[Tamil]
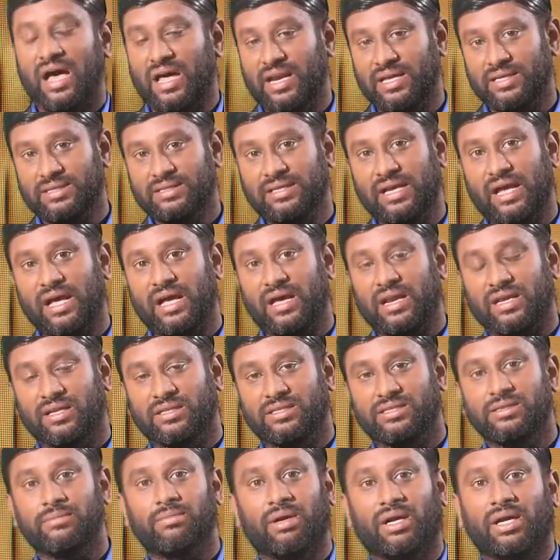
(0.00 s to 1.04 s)
அரசு
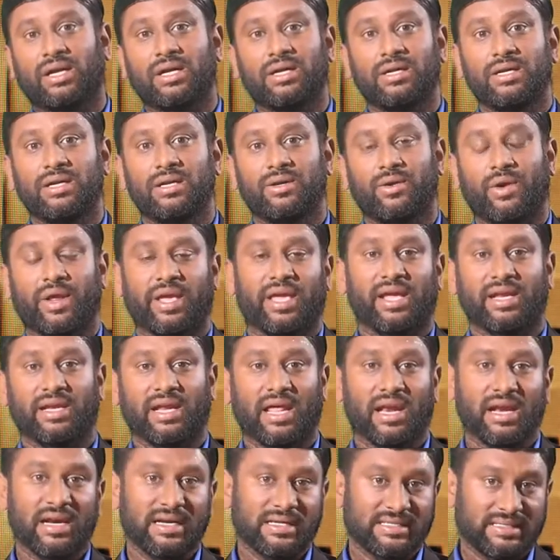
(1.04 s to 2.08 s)
ஆராய்ஞ்சு மக்களுடைய
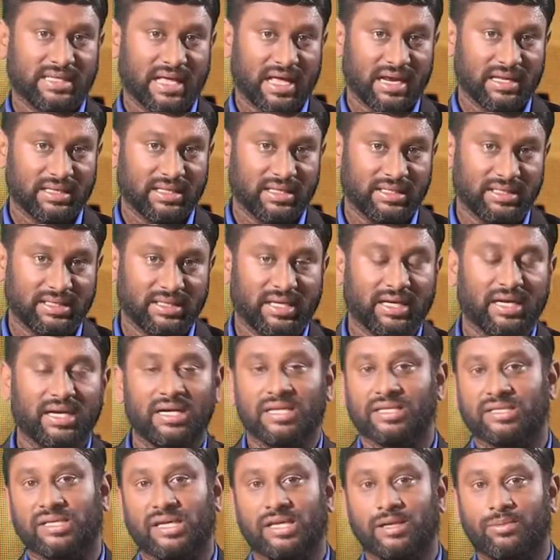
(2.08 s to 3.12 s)
நலன் சார்ந்த
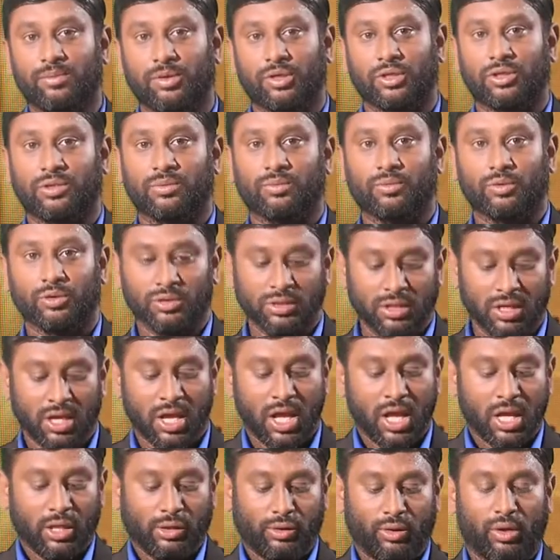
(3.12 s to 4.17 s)
திட்டங்களை செயல்படுத்தும் போது
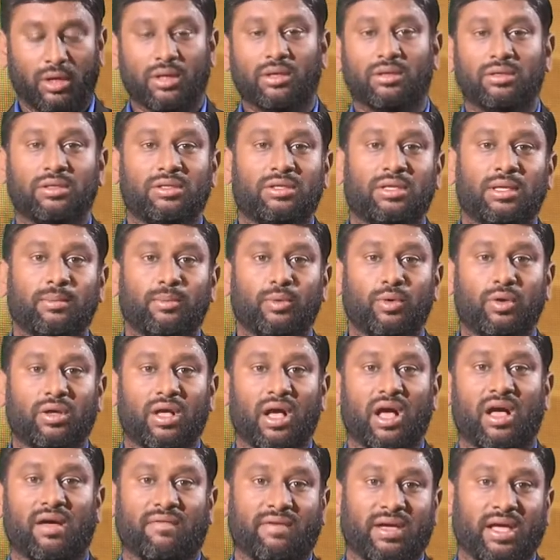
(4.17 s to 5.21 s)
தொடர்ந்து
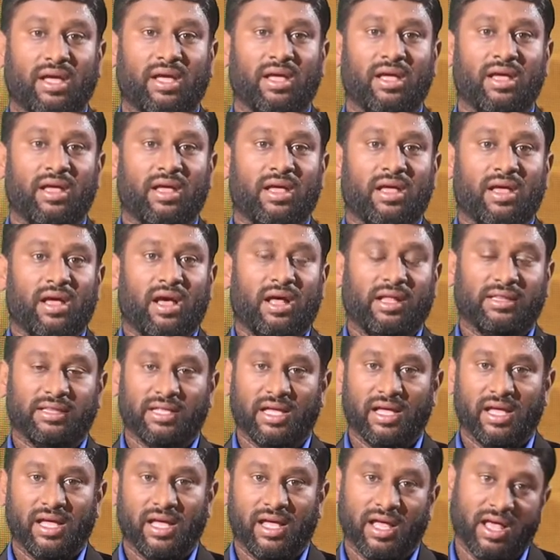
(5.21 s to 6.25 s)
திமுகவை
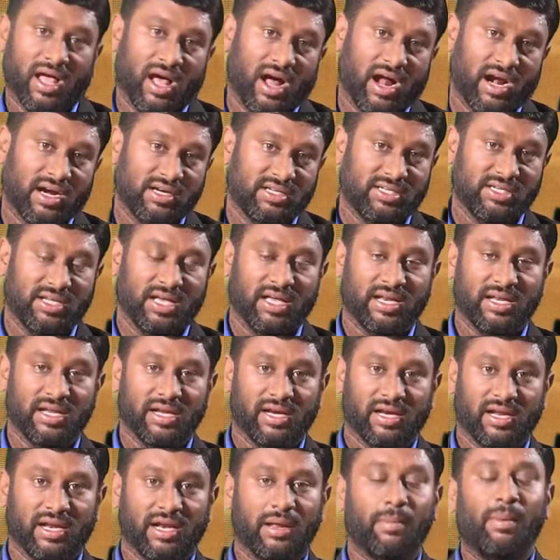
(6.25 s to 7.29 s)
அந்த ஆட்சி
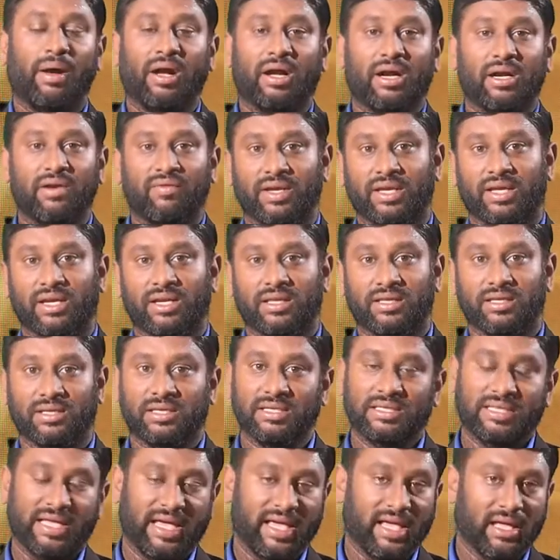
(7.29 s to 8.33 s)
அரியணையில் மக்கள்
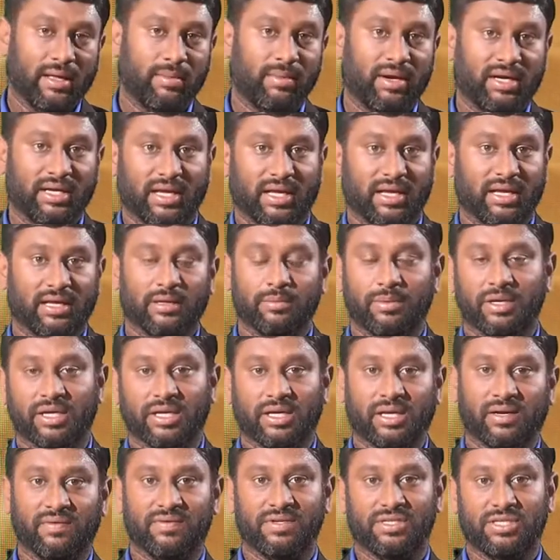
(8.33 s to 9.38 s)
வைக்கிறதுக்கு தயங்க மாட்டாங்க
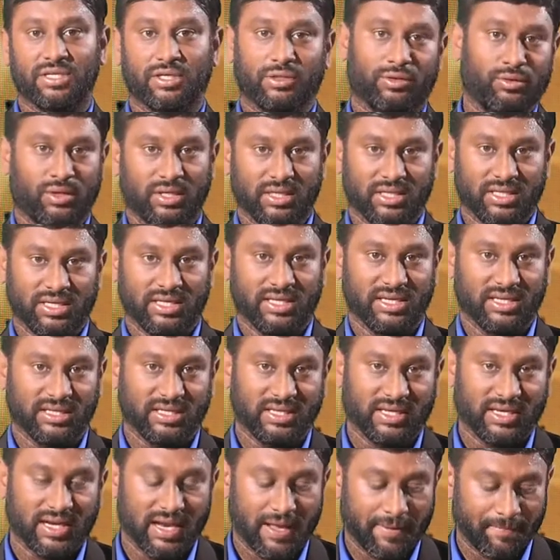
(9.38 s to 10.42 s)
அப்படிங்கிற விஷயத்தோடு இதை
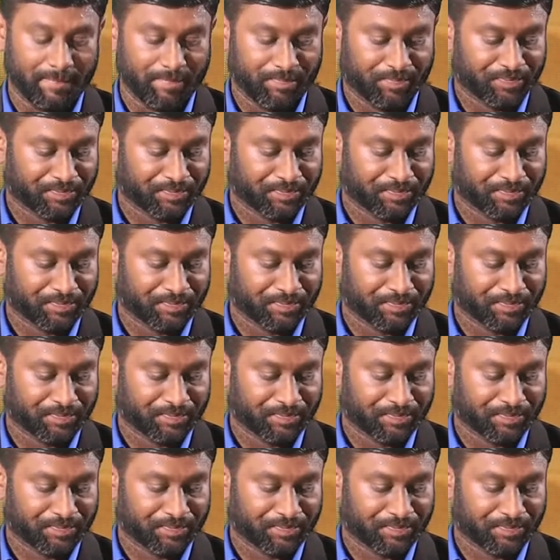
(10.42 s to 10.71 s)
நிறுத்திக்கலாம்